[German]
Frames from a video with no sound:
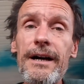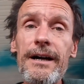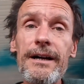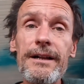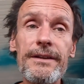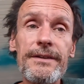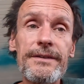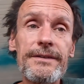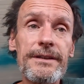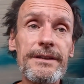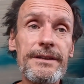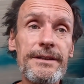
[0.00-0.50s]

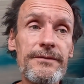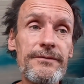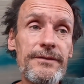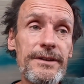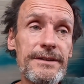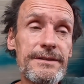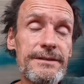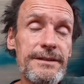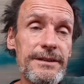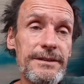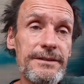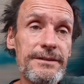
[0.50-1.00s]
als in den
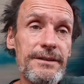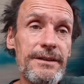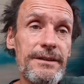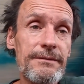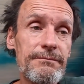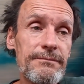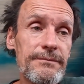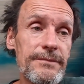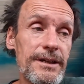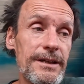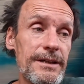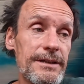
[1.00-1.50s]
westlichen
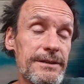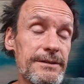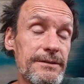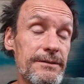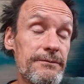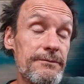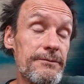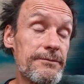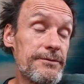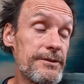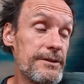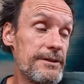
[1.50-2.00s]

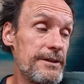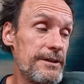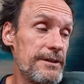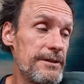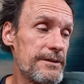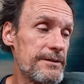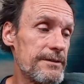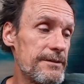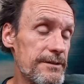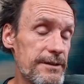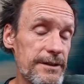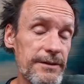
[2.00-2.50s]
Bereichen, finde
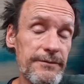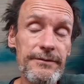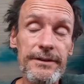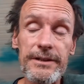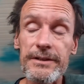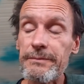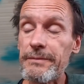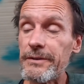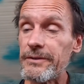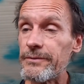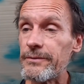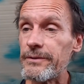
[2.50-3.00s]
ich
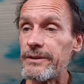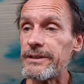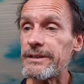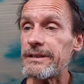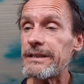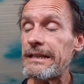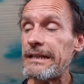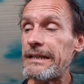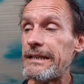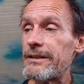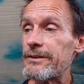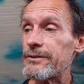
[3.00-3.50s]
jedenfalls persönlich.
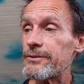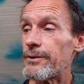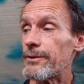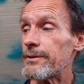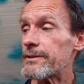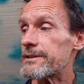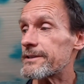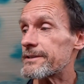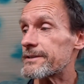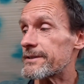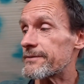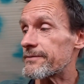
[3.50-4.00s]

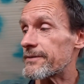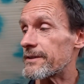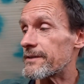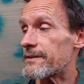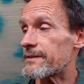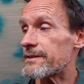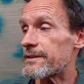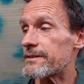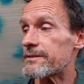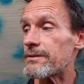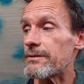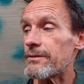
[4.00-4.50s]
Deutlich
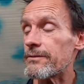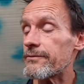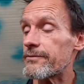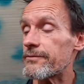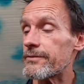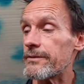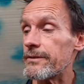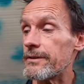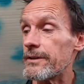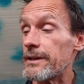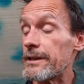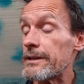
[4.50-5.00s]
differenzierter und für,
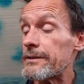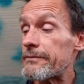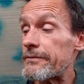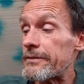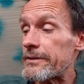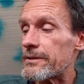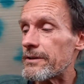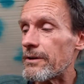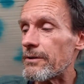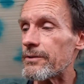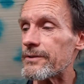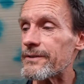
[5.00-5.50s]
ich
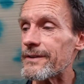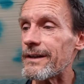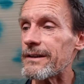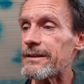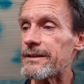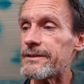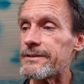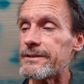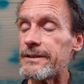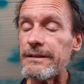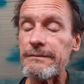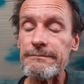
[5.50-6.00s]
finde auch
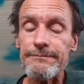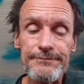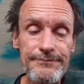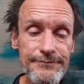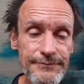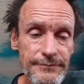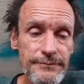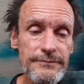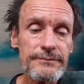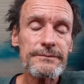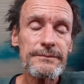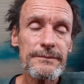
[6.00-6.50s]
sachlicher.
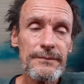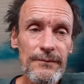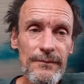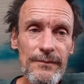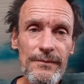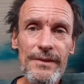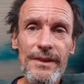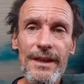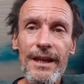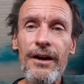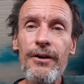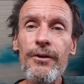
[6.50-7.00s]

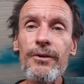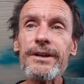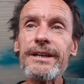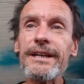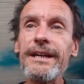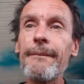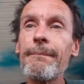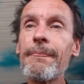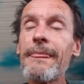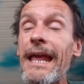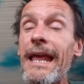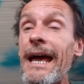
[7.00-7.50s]

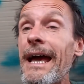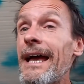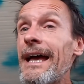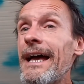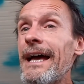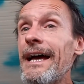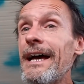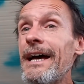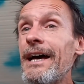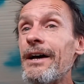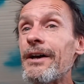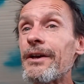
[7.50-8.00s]
Okay.
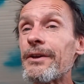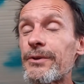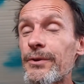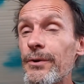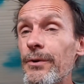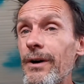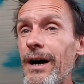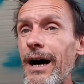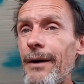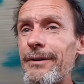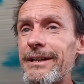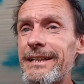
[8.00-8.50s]

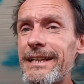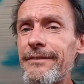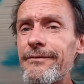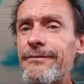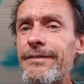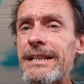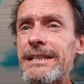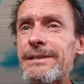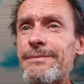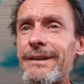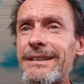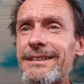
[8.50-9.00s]
So, aber
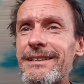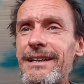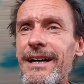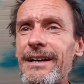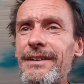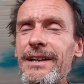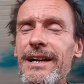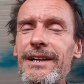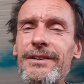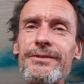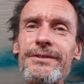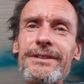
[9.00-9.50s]
jedenfalls, man
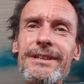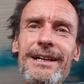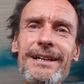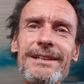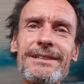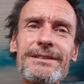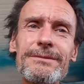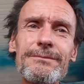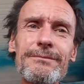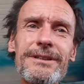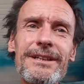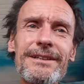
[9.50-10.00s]
kann also die
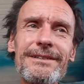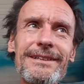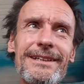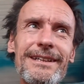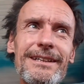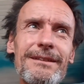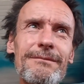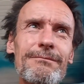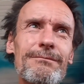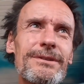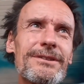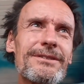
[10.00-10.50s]
einzelnen
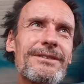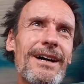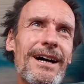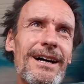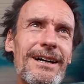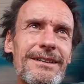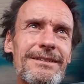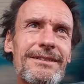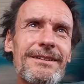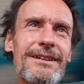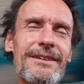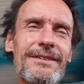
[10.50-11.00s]
Planeten
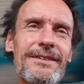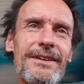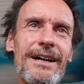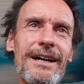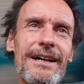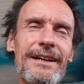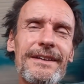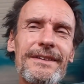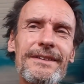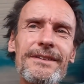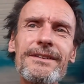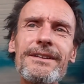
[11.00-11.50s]
betrachten als
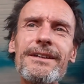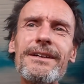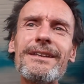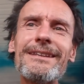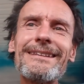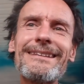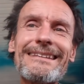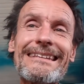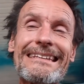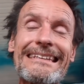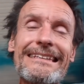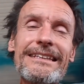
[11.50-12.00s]
Reisende,
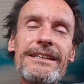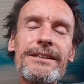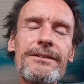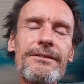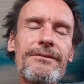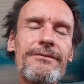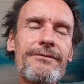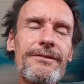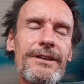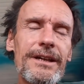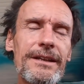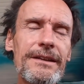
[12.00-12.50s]
die,
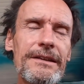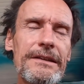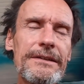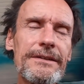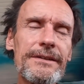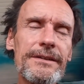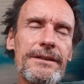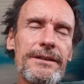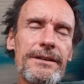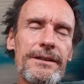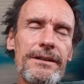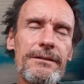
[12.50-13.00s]
wenn
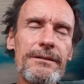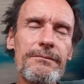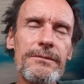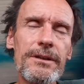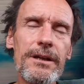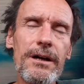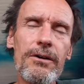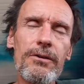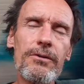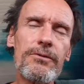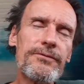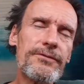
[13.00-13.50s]
sie im
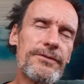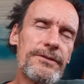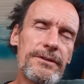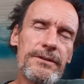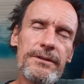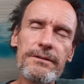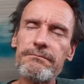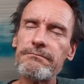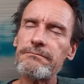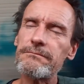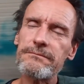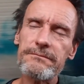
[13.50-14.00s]

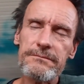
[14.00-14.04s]
Laufe